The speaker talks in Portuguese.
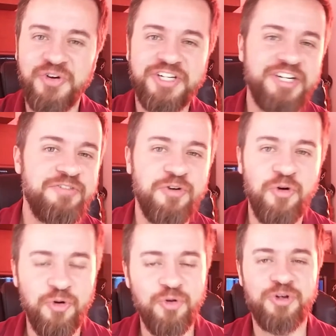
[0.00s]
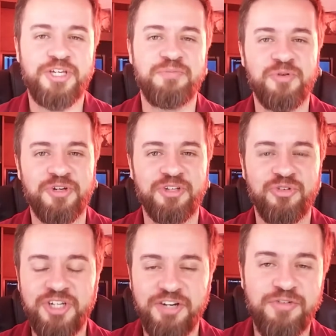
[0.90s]
o incrível Hulk, meu querido,
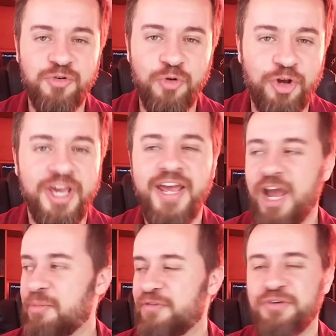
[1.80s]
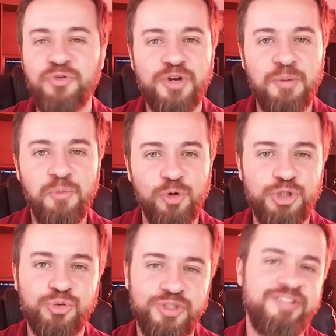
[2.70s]
o incrível Hulk. É uma figura
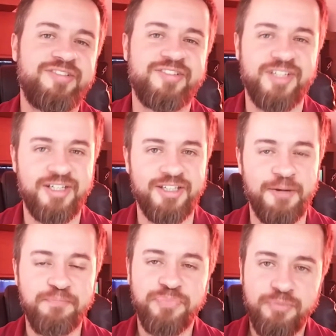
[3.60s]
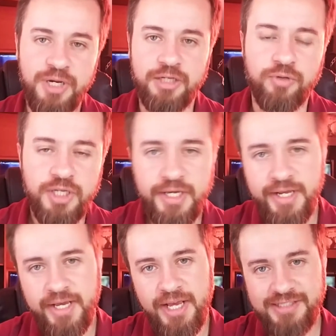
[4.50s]
muito insana. Mano,
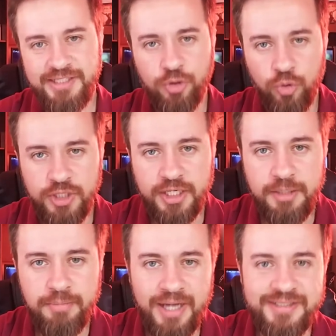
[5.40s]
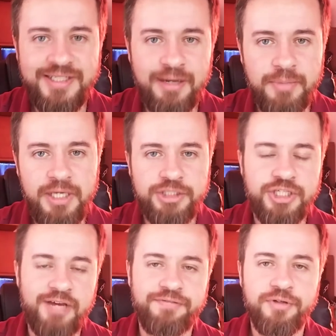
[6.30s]
esse Hulk aqui
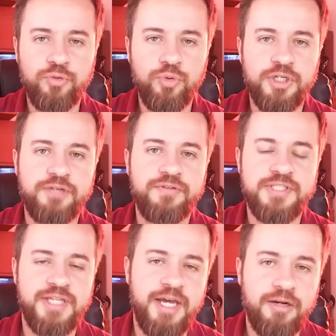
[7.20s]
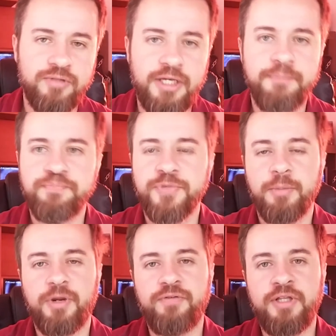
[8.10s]
basicamente é a figura que fizeram, né,
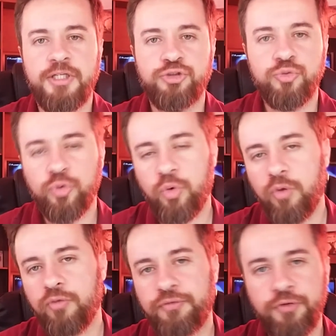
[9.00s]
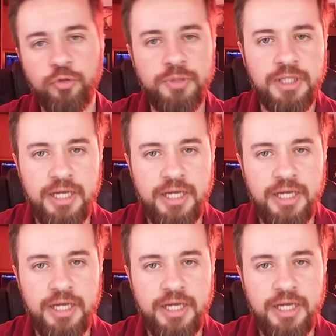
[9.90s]
para vender junto com um filme